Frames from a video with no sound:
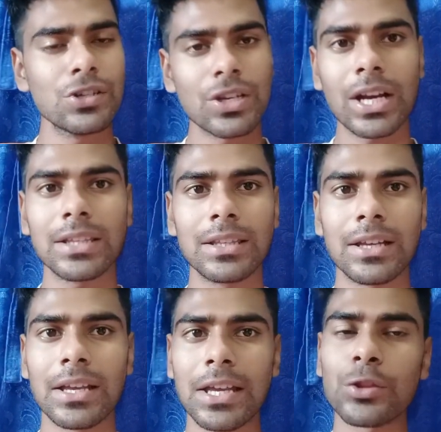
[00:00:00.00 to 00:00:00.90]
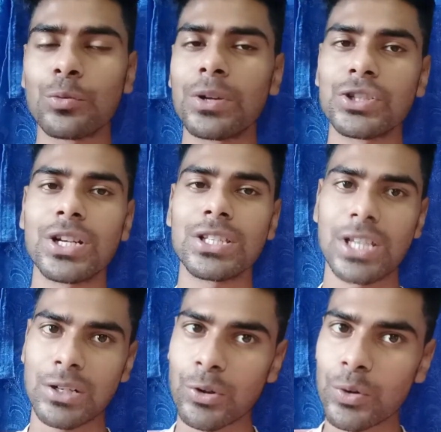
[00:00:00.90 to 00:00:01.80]
সেখান থেকে গিয়ে তোমরা সেটা
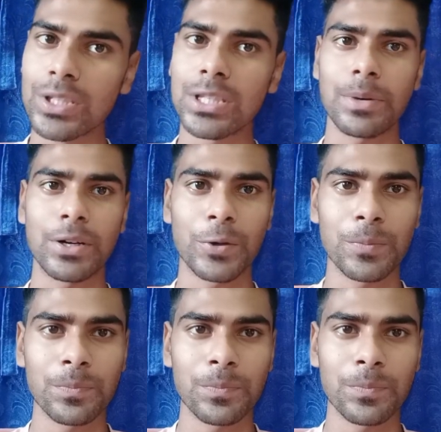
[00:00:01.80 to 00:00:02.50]
চেক করে নিতে পারো